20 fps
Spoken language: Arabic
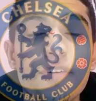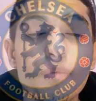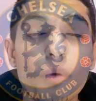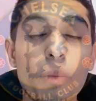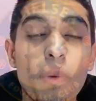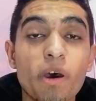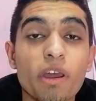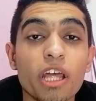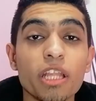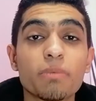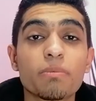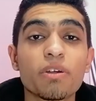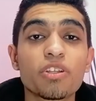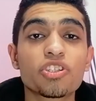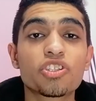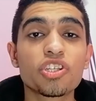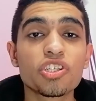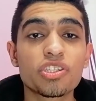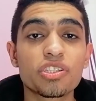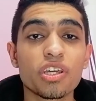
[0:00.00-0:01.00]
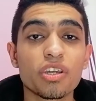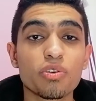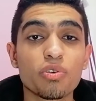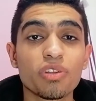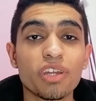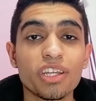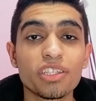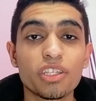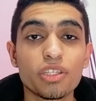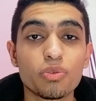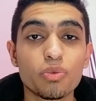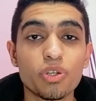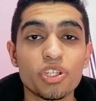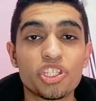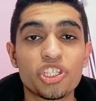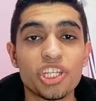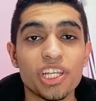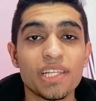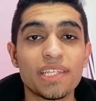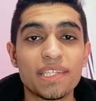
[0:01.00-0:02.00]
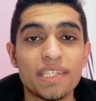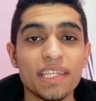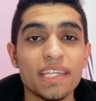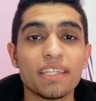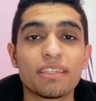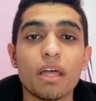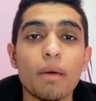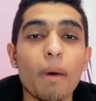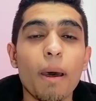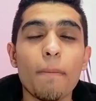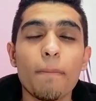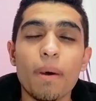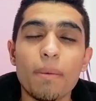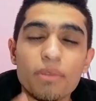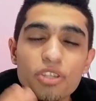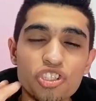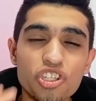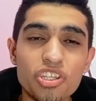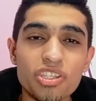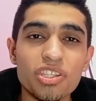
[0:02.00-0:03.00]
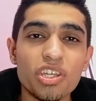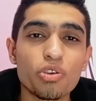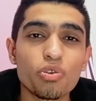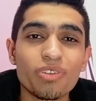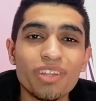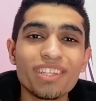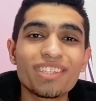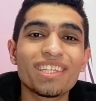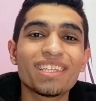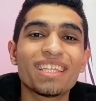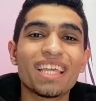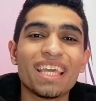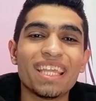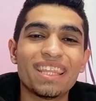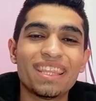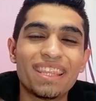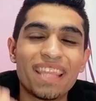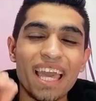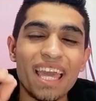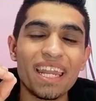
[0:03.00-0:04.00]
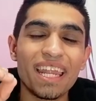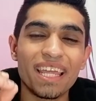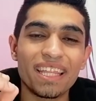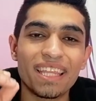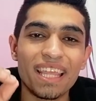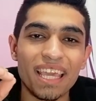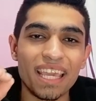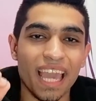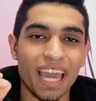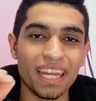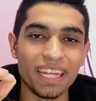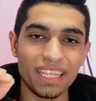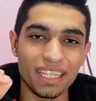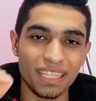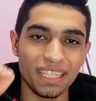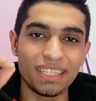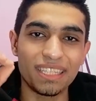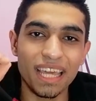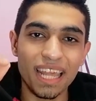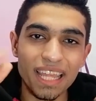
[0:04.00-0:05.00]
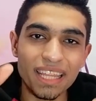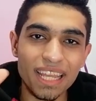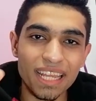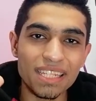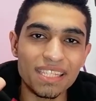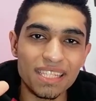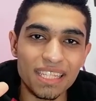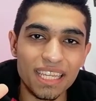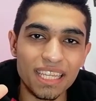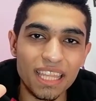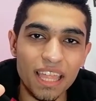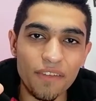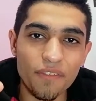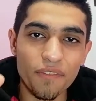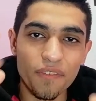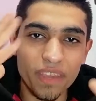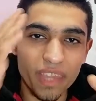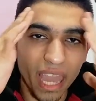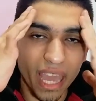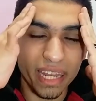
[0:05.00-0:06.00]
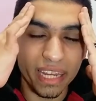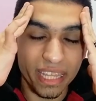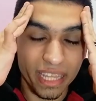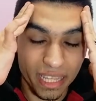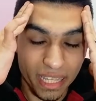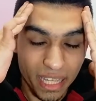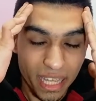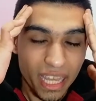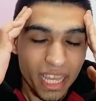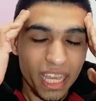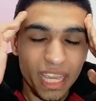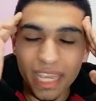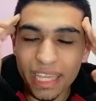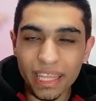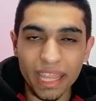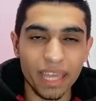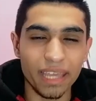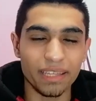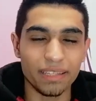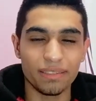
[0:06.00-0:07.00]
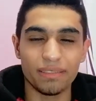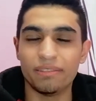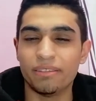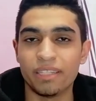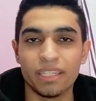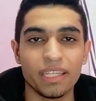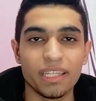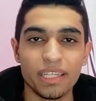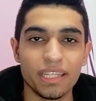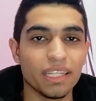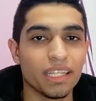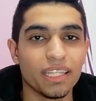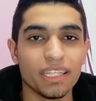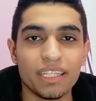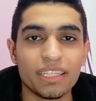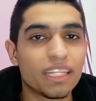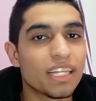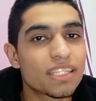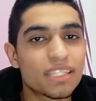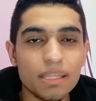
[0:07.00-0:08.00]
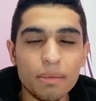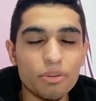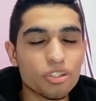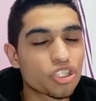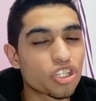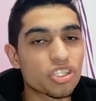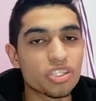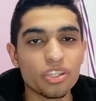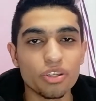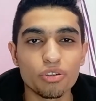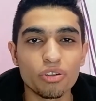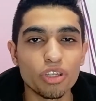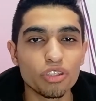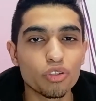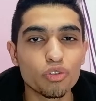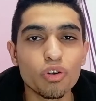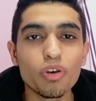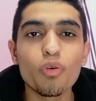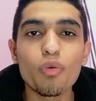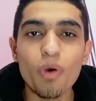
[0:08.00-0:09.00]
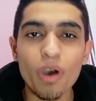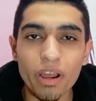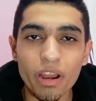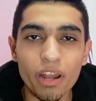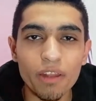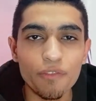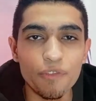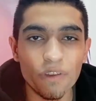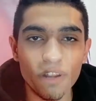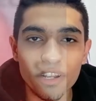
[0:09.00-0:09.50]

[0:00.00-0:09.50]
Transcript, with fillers: مباراة مانشستر يونايتد وتشيلسي طبعا بقى مانشستر يونايتد ادانا ده يعني ادانا درس كده في يعني ايه ده لسه مانشستر يونايتد هو رالف